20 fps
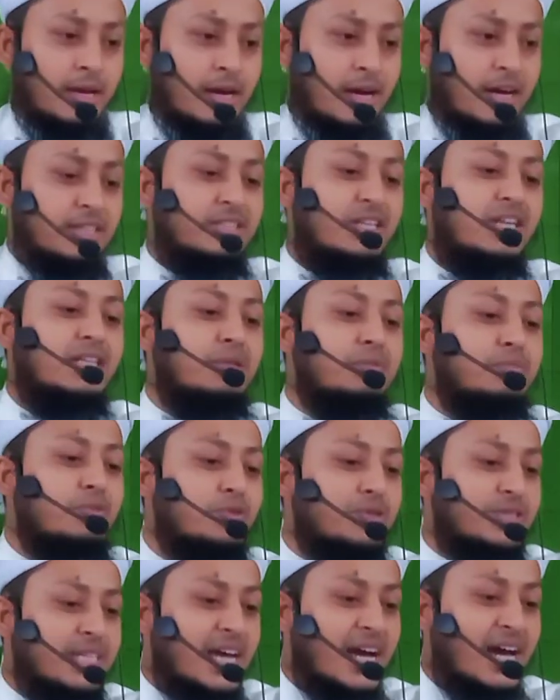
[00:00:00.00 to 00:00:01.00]
হজরত
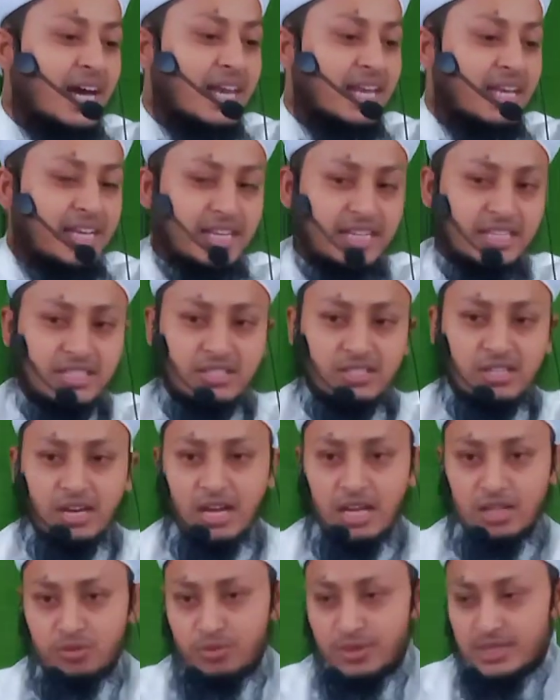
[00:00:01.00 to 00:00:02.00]
মুসা
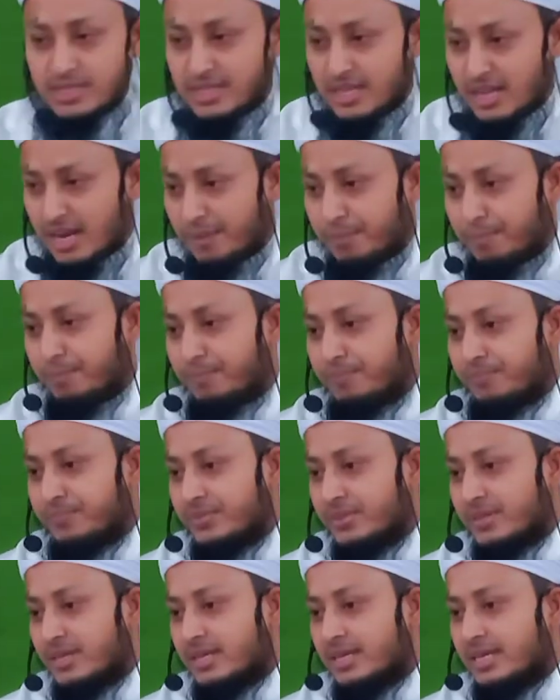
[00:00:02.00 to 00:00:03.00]
আলাইহিসালাম
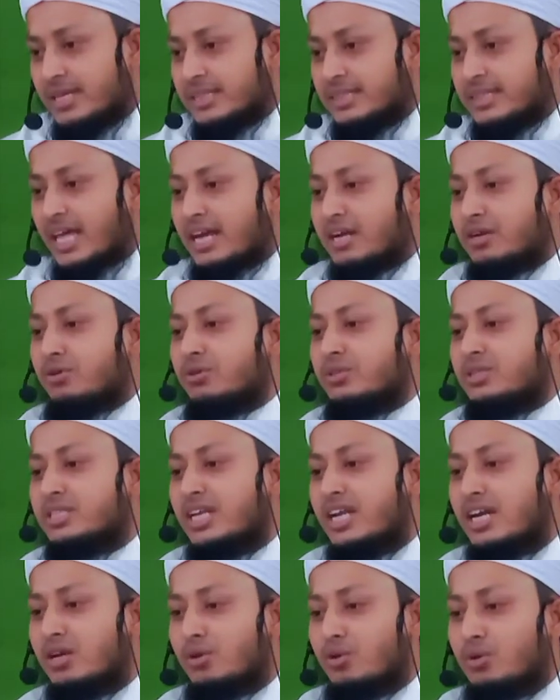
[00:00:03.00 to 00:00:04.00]
তার
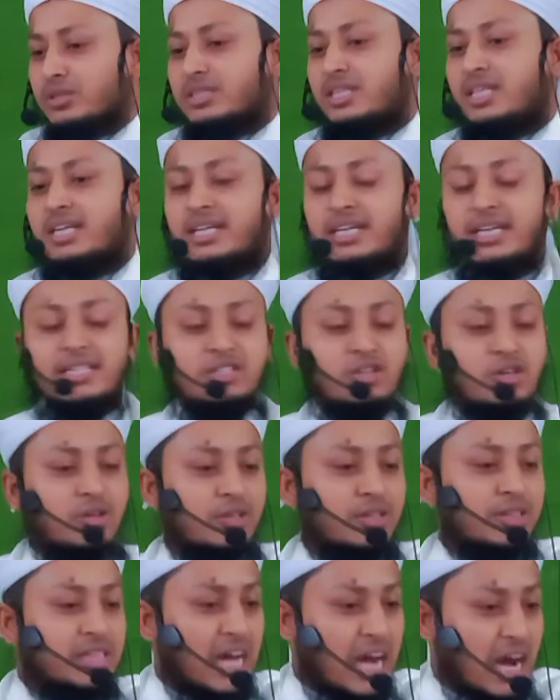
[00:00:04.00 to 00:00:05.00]
গোত্রের লোকদেরকে
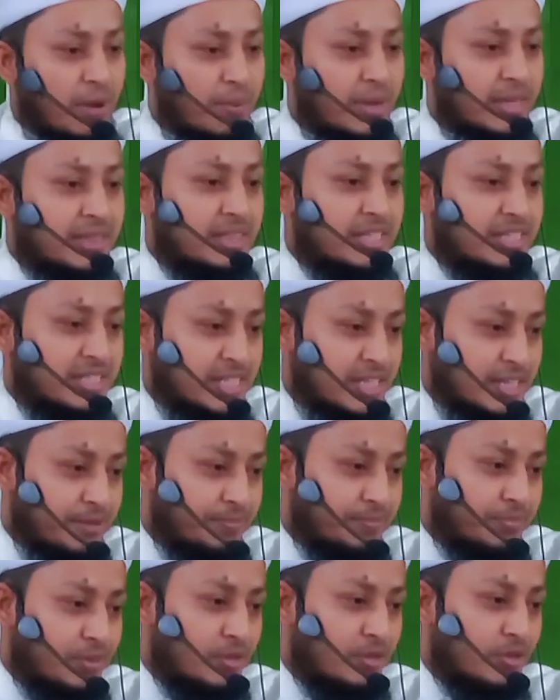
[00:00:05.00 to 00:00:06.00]
যখন দাওয়াত দিছে
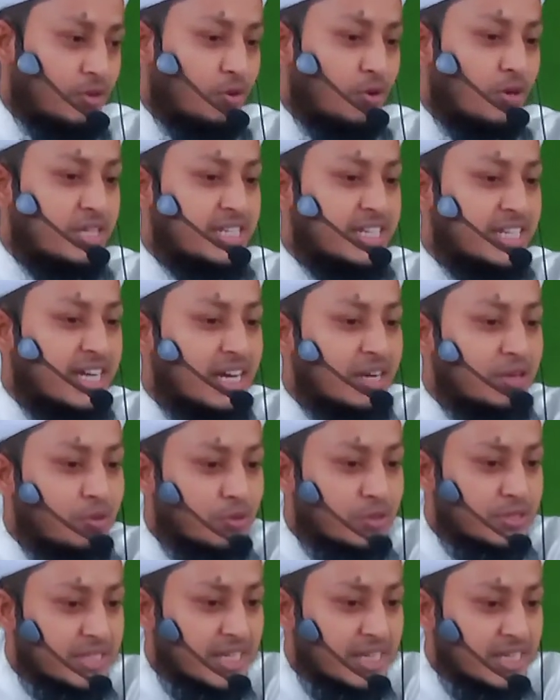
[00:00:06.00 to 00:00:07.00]
অস্বীকার
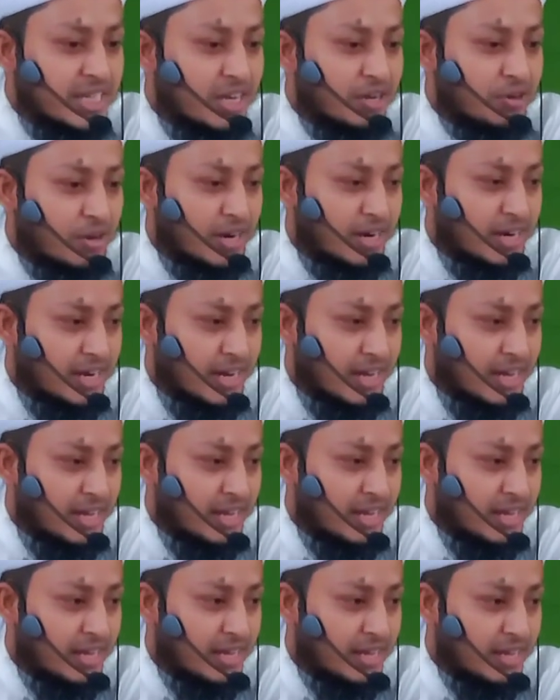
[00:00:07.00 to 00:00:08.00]
করছেন কি করেন নাই
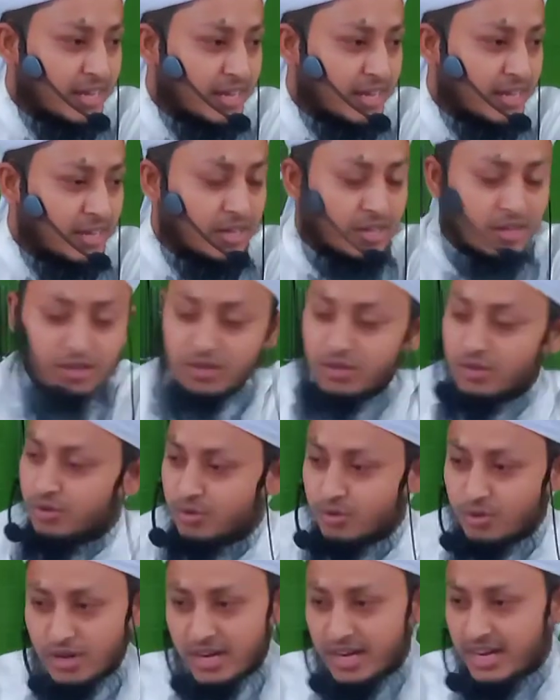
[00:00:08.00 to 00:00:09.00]

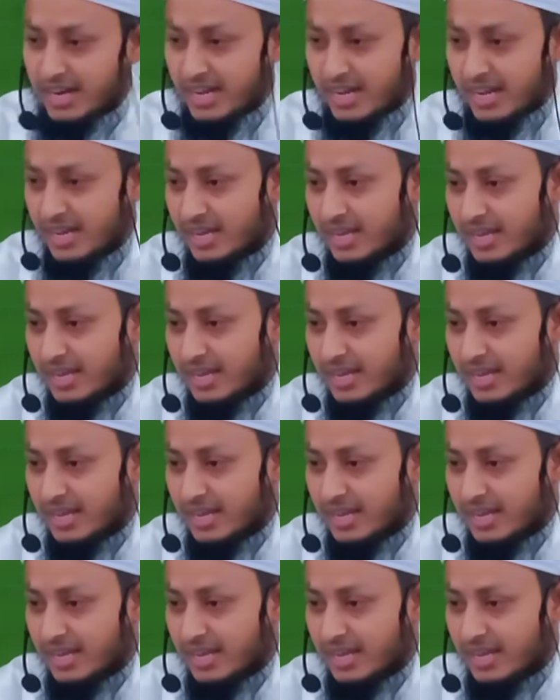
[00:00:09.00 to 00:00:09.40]
করেন নাই